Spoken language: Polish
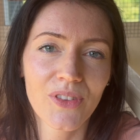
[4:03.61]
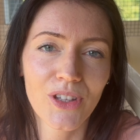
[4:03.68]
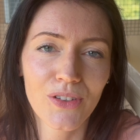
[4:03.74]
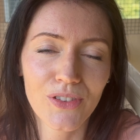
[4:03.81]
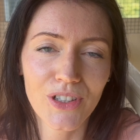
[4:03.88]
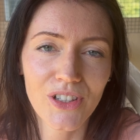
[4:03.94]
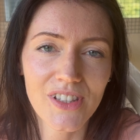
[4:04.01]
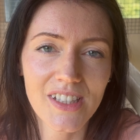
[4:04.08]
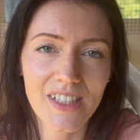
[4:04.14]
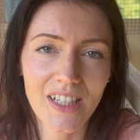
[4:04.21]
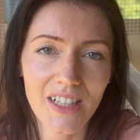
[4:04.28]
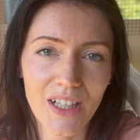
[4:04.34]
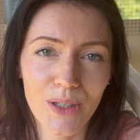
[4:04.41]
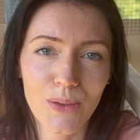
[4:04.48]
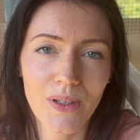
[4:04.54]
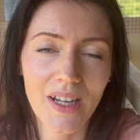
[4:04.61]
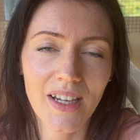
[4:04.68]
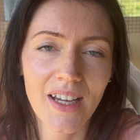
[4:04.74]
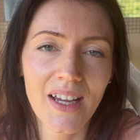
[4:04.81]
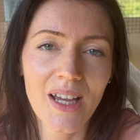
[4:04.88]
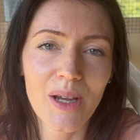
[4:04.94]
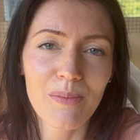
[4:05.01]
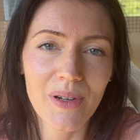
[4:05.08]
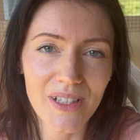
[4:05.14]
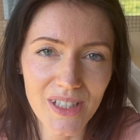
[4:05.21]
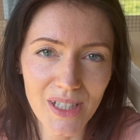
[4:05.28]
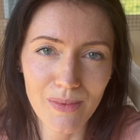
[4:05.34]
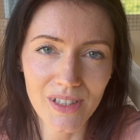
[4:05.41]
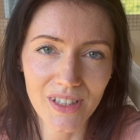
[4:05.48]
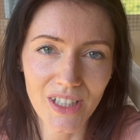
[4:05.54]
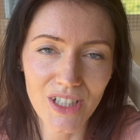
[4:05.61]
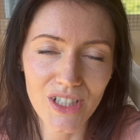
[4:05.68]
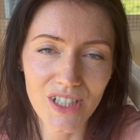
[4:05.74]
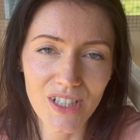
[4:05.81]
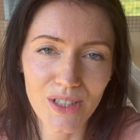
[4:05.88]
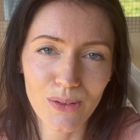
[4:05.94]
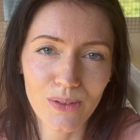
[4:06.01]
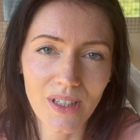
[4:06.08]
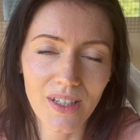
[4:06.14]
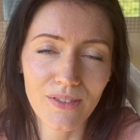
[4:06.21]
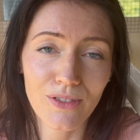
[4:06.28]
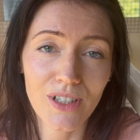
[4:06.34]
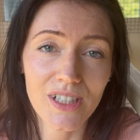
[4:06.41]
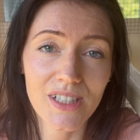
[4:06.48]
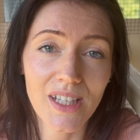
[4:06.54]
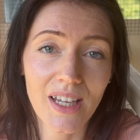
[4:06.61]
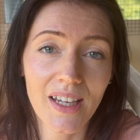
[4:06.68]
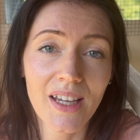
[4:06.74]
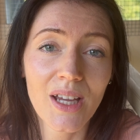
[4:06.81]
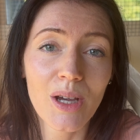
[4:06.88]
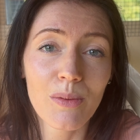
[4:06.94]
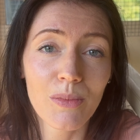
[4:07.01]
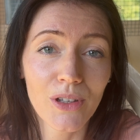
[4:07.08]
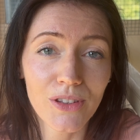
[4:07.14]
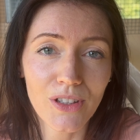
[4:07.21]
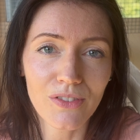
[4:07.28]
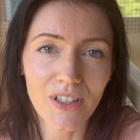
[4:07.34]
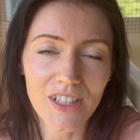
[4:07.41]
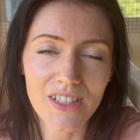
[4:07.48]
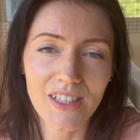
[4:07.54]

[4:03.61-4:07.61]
do wychodzenia dla kurek będziemy też e, tutaj właśnie montować.